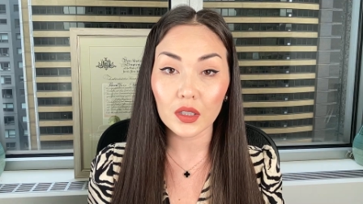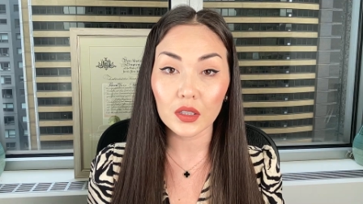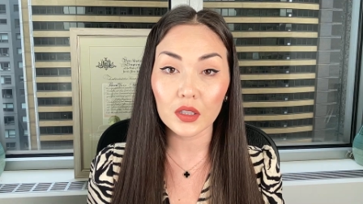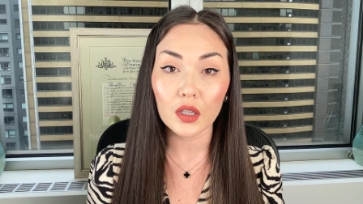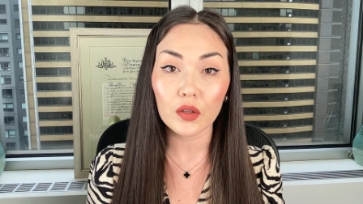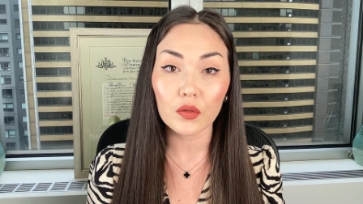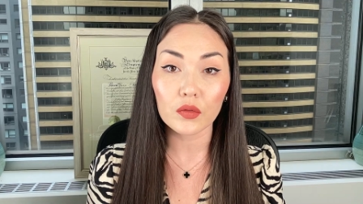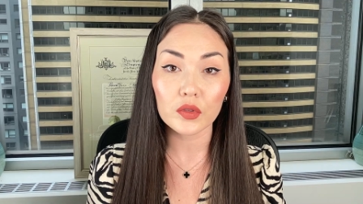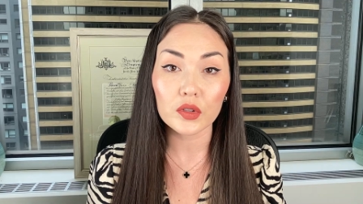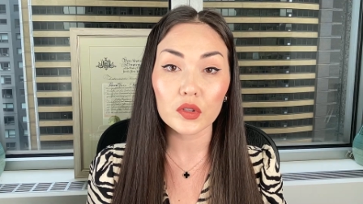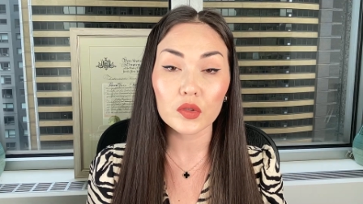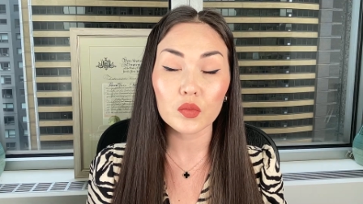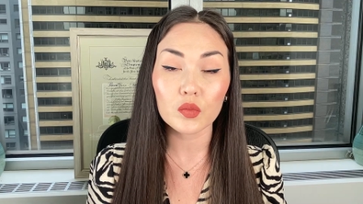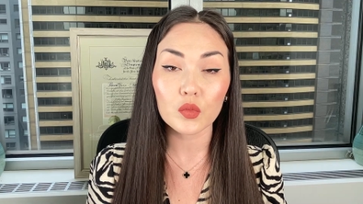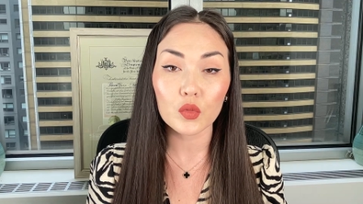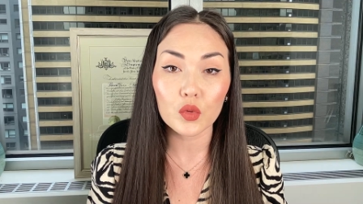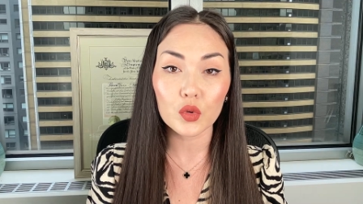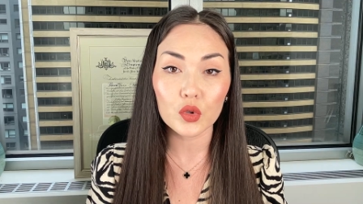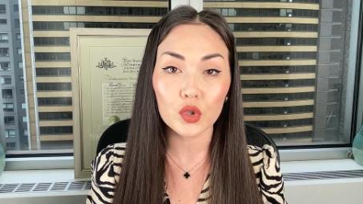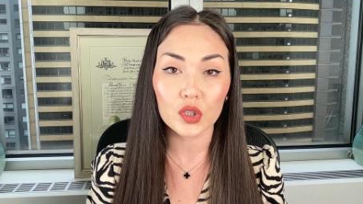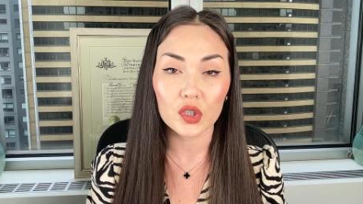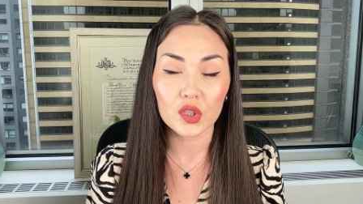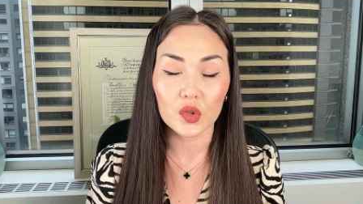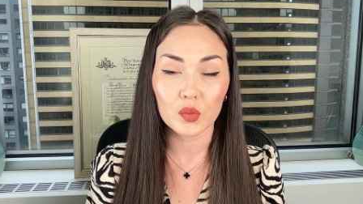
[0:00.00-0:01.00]
тогда вы
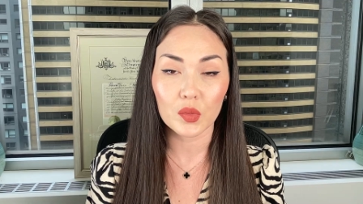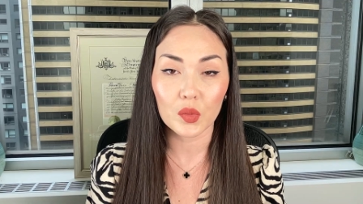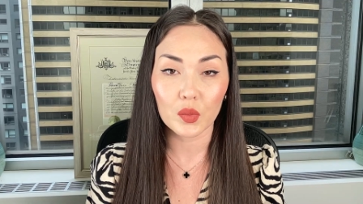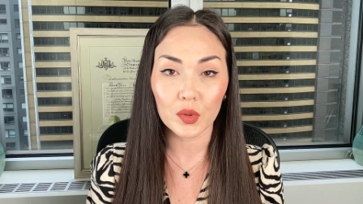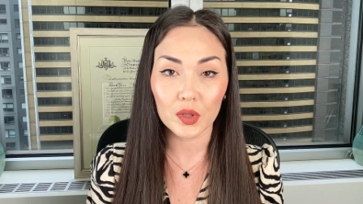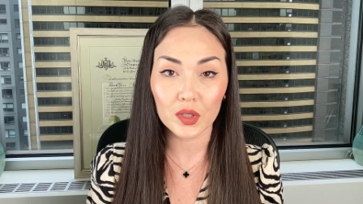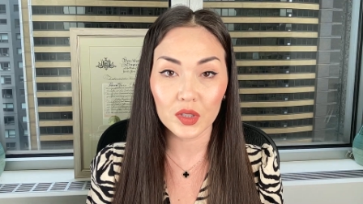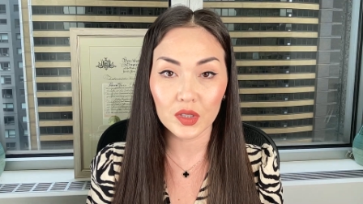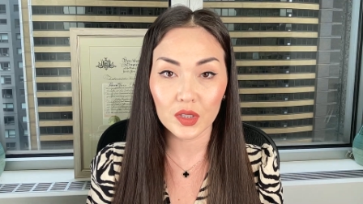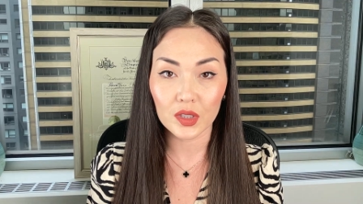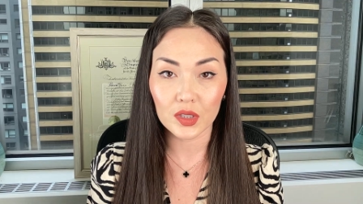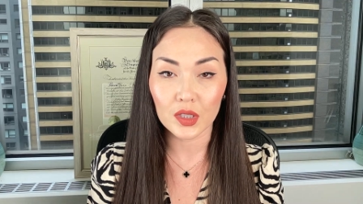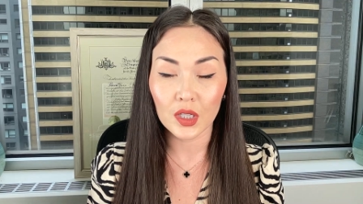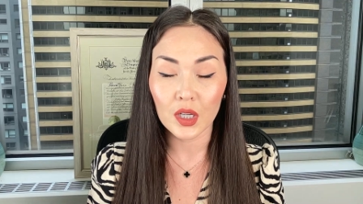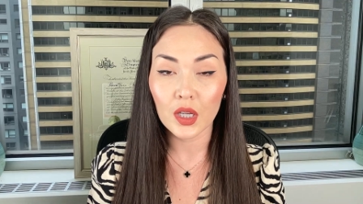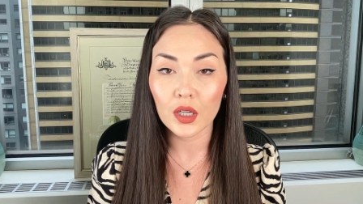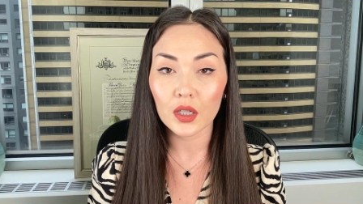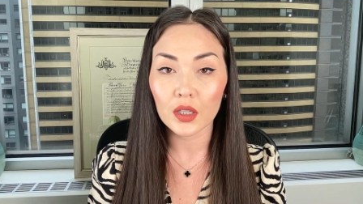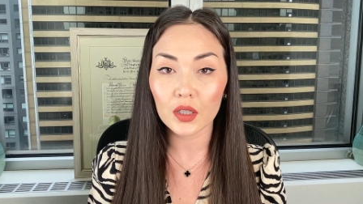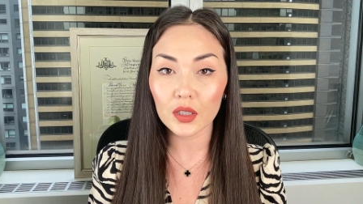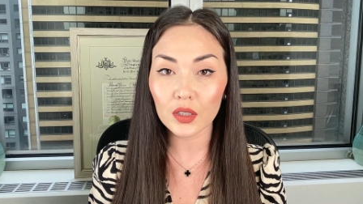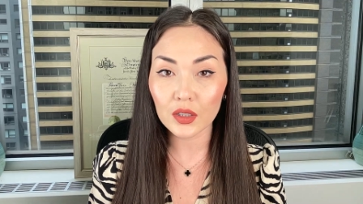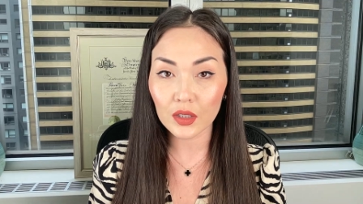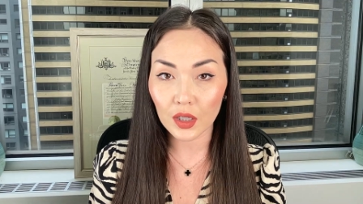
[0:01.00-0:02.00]
сможете попросить
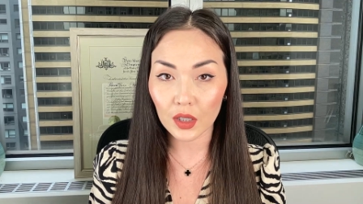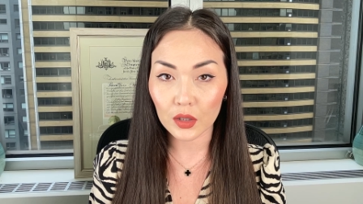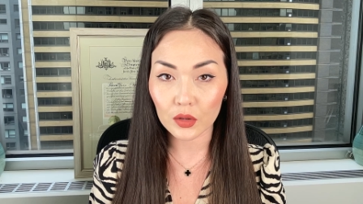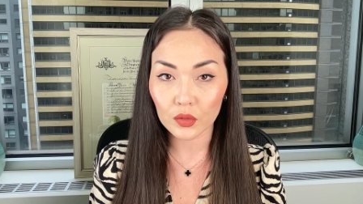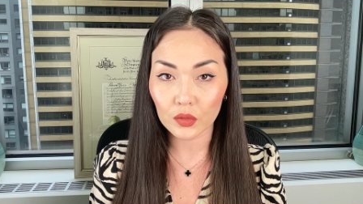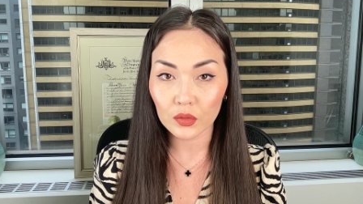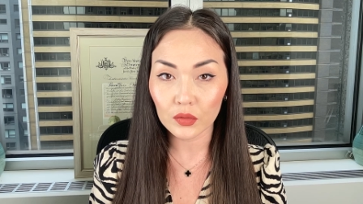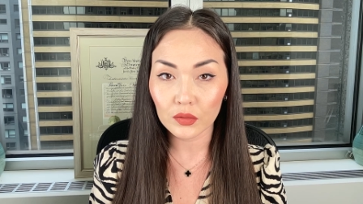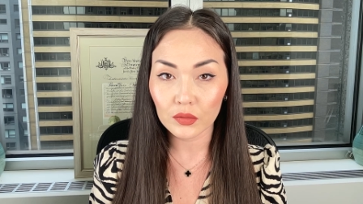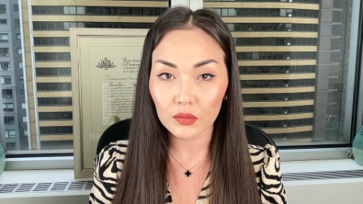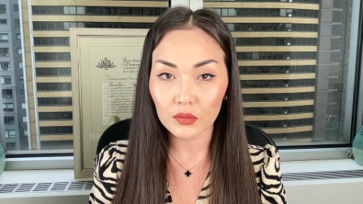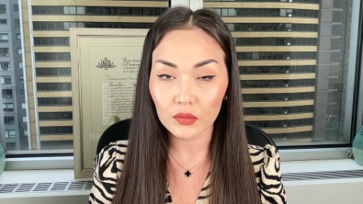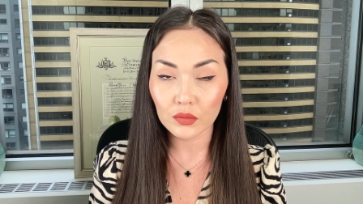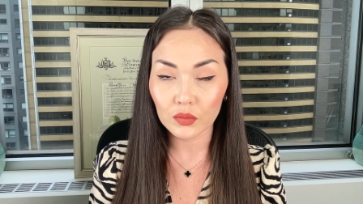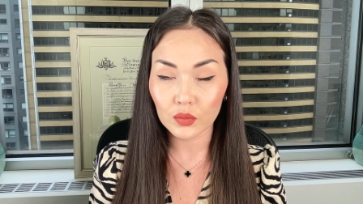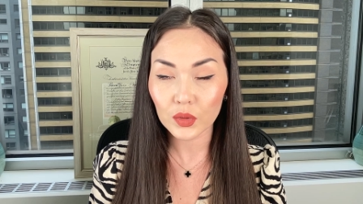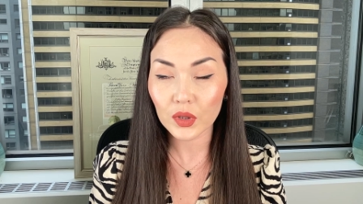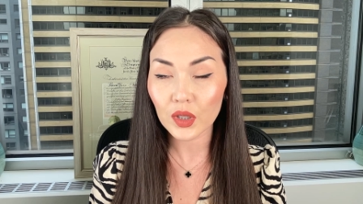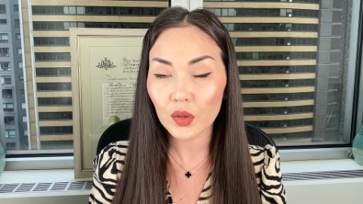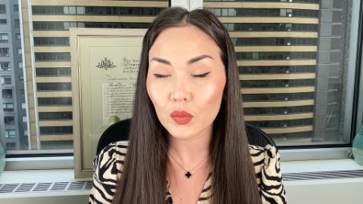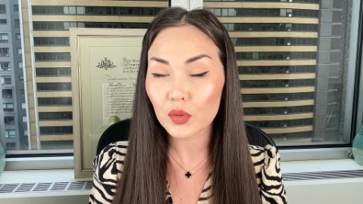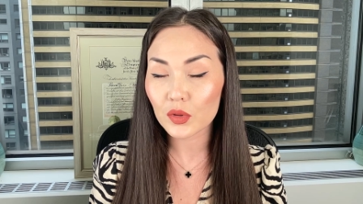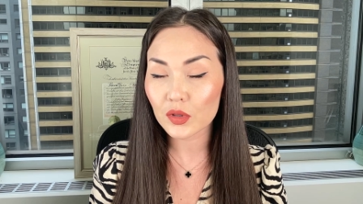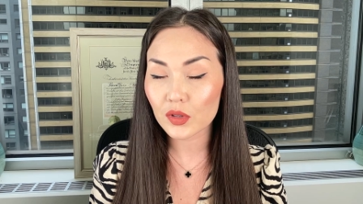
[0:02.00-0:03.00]
грин-карту,
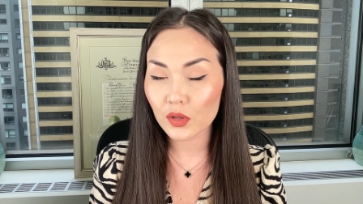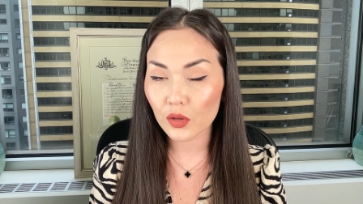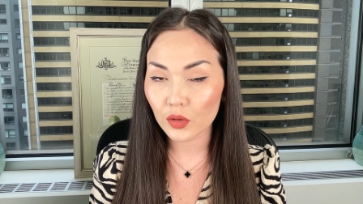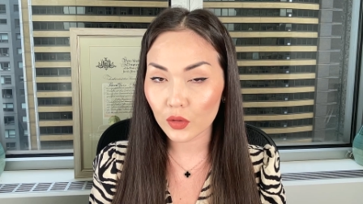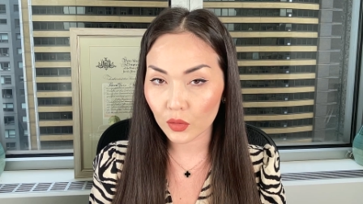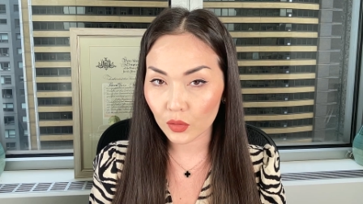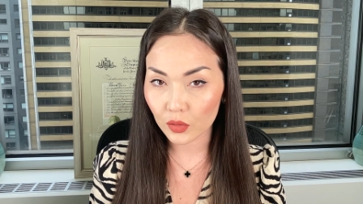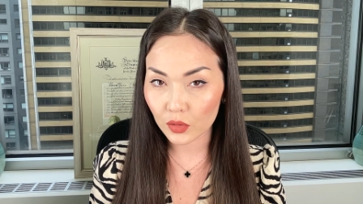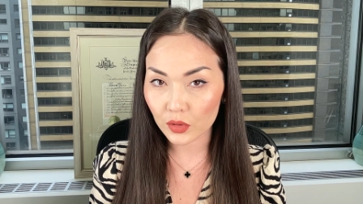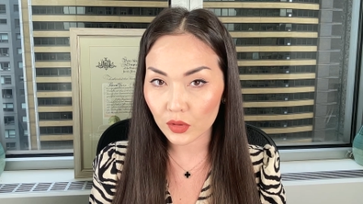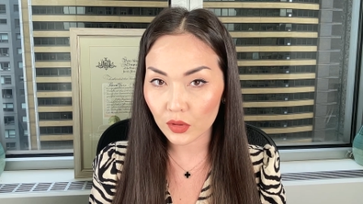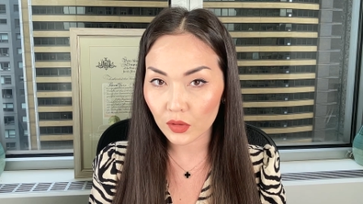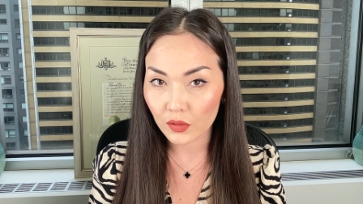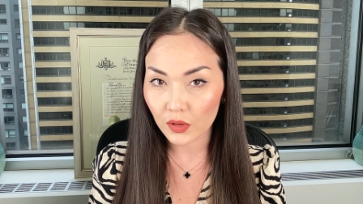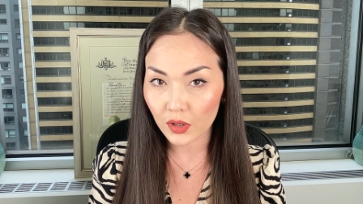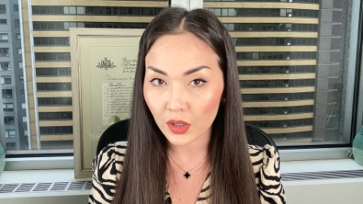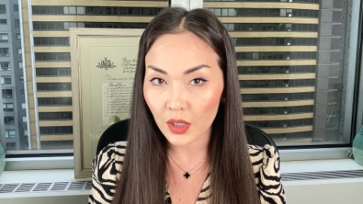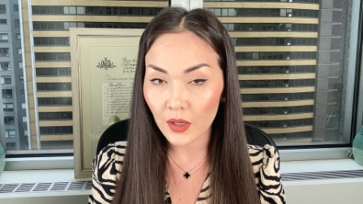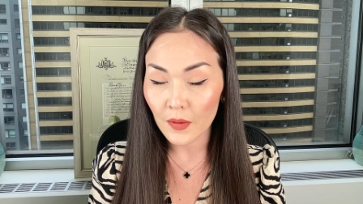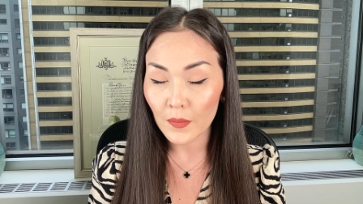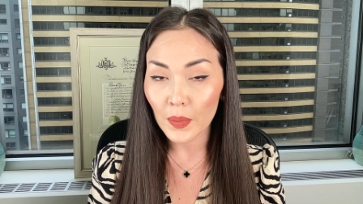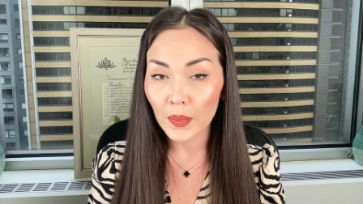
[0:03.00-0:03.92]
при определенных условиях.